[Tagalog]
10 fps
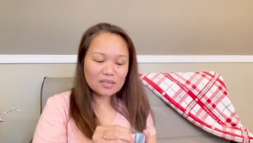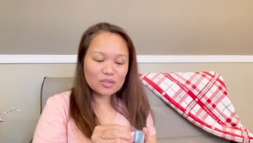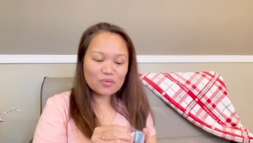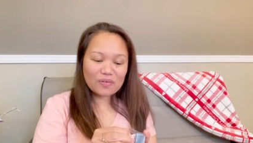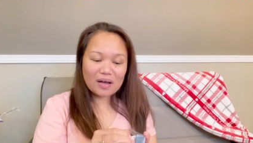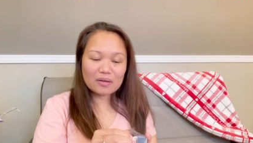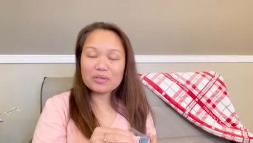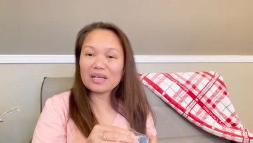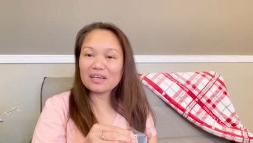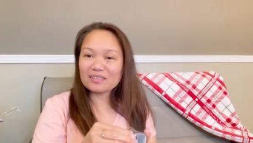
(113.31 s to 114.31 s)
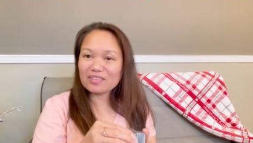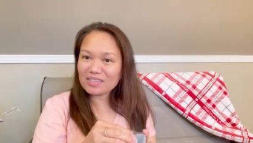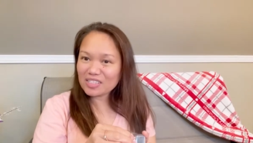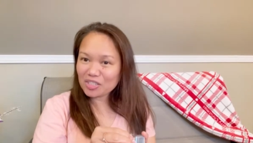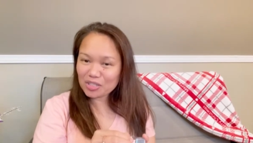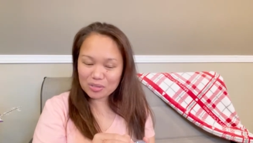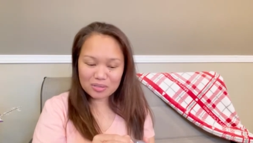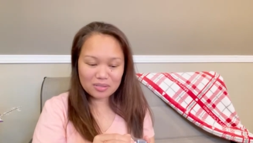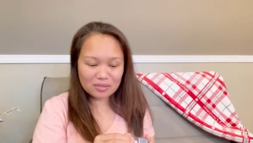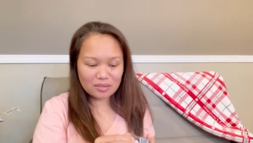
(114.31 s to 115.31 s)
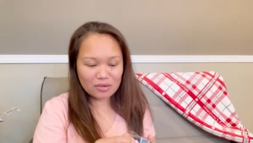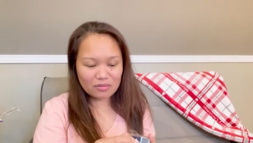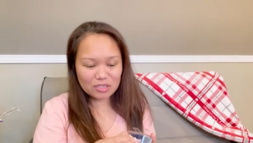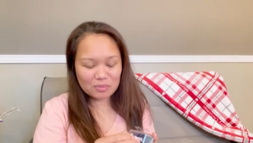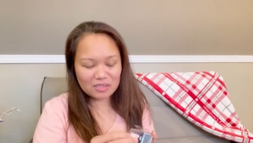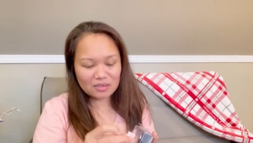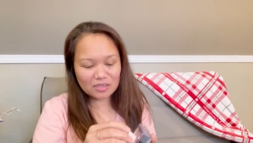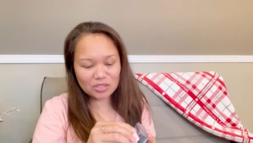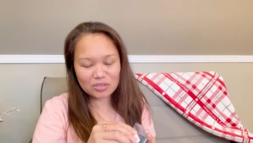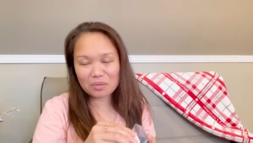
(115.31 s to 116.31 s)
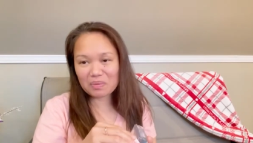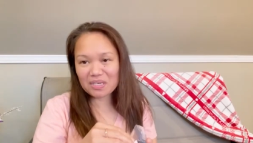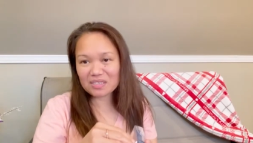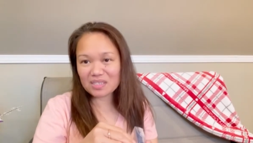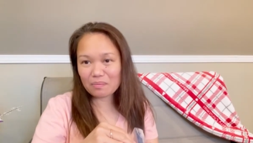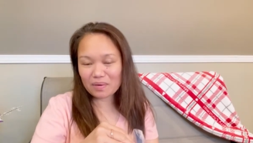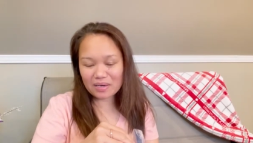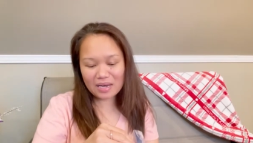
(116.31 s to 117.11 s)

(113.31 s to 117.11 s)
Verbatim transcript: to follow the tradition or Christmas tradition sa Pinas, di ba?